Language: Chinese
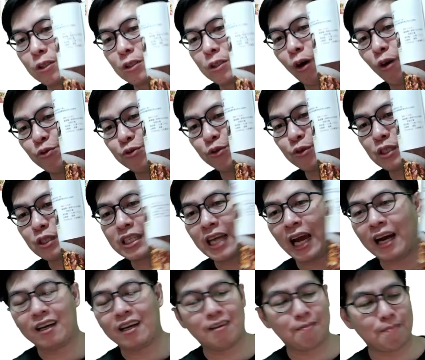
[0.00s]
豆腐
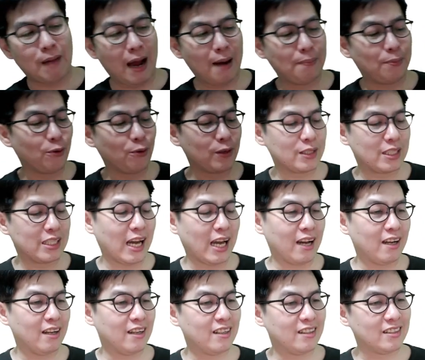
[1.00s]
酱，麻婆酱，
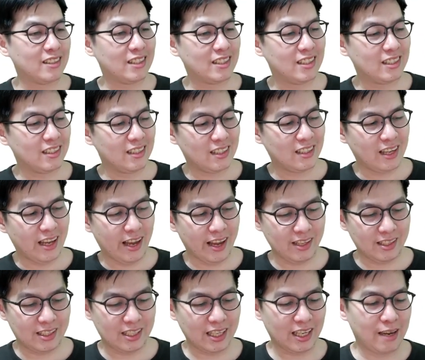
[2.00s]
哎，
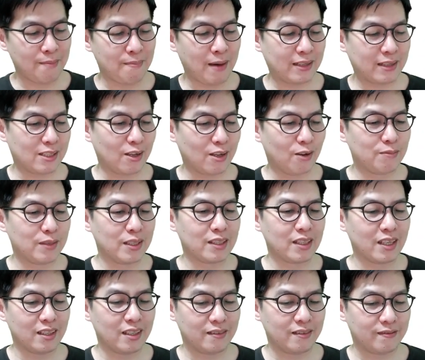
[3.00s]
这也蛮聪明
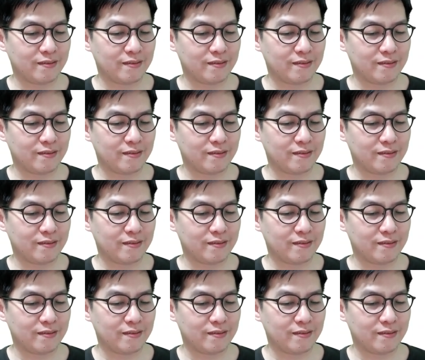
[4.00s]
的。